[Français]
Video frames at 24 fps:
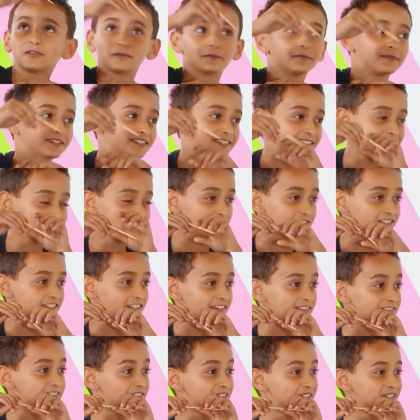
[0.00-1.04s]
met ça dans le
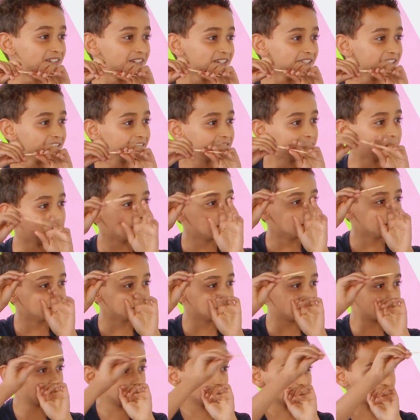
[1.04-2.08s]
cerveau. Non, on
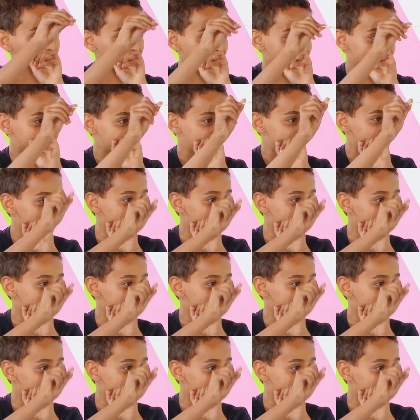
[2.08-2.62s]
prend le cerveau